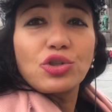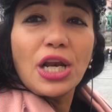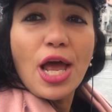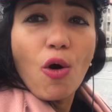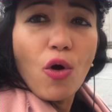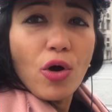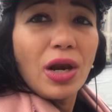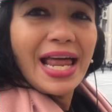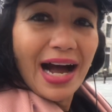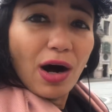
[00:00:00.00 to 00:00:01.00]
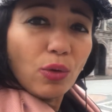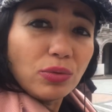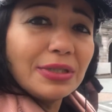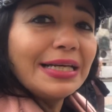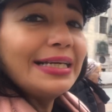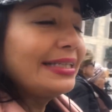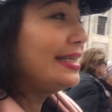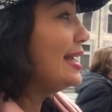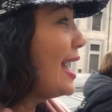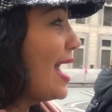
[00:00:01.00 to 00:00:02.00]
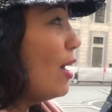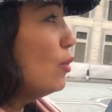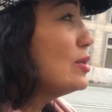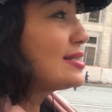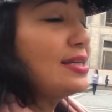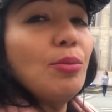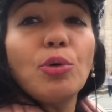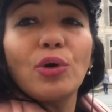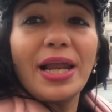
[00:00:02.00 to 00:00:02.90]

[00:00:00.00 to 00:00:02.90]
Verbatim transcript: de leão, leão, que é o símbolo,